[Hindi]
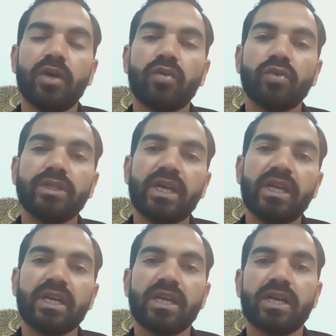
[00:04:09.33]

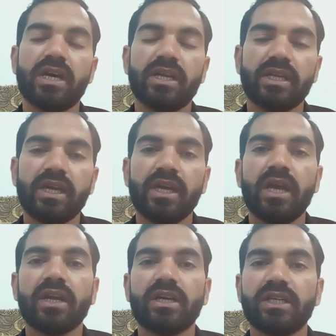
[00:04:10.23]
रोज़ाना के कार्य
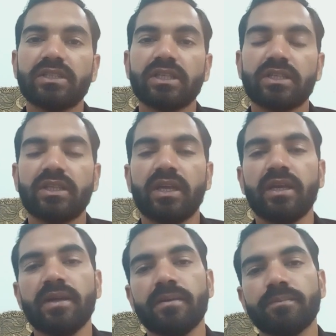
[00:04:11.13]
कर सकते हैं